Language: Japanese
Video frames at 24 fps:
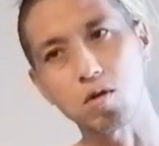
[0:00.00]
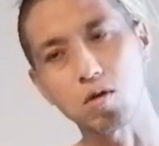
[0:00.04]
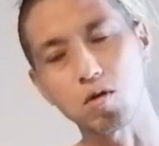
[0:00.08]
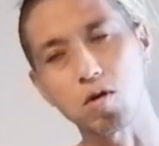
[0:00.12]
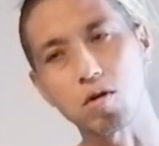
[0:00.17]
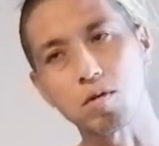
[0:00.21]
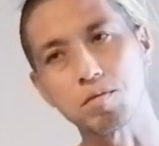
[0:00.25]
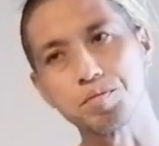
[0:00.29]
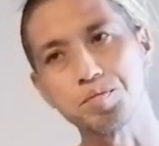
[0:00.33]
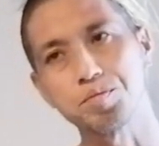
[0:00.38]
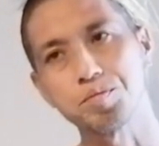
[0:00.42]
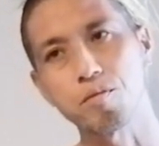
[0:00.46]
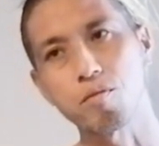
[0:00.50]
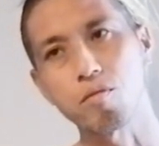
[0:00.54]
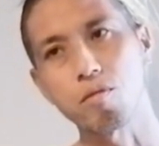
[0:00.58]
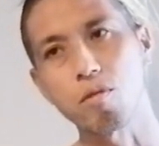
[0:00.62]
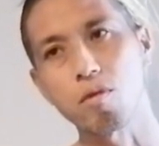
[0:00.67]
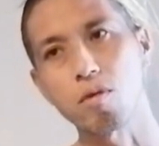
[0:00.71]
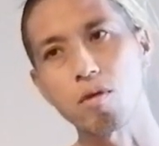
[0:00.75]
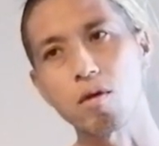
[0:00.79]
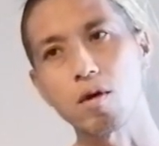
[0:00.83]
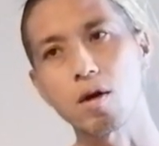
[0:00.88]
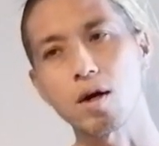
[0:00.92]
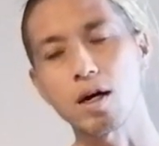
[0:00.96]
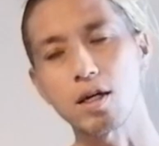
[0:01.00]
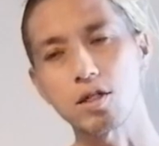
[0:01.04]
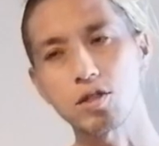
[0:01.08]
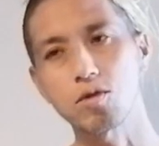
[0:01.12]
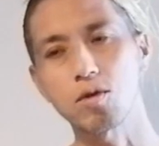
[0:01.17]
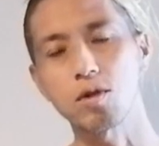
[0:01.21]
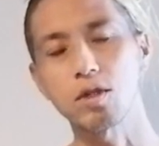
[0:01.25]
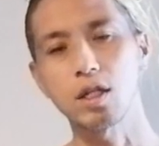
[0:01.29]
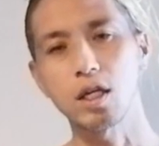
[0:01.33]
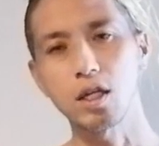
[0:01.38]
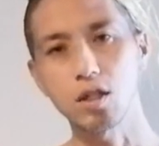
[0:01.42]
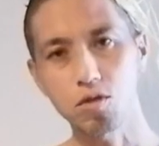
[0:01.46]
ど、あ
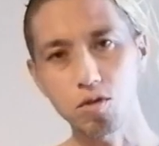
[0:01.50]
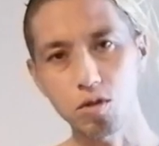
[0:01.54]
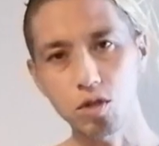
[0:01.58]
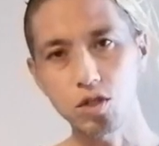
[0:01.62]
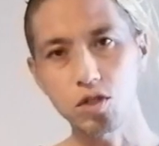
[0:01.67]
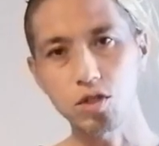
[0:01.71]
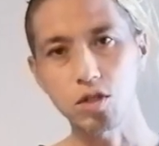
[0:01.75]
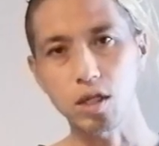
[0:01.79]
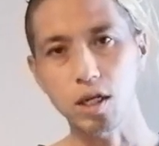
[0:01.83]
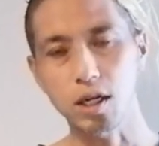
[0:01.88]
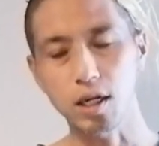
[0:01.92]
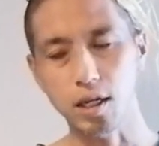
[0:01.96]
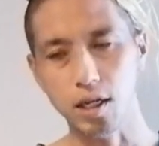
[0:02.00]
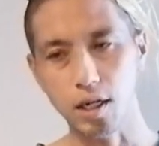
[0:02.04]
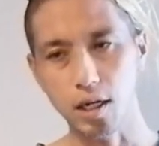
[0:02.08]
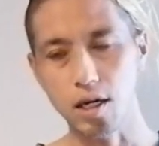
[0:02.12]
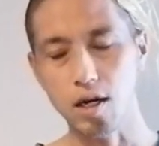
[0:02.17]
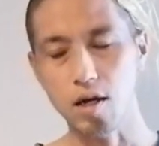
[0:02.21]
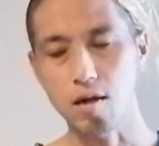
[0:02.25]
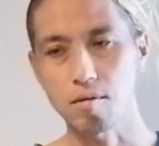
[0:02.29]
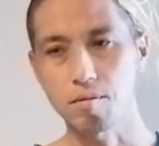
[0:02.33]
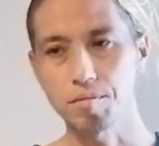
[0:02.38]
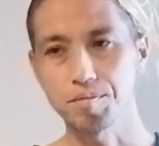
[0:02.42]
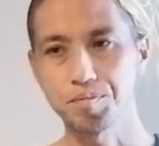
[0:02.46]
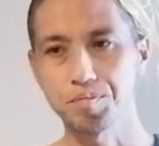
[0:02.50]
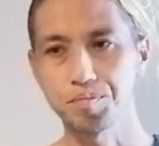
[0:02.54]
そこは粘土質だから、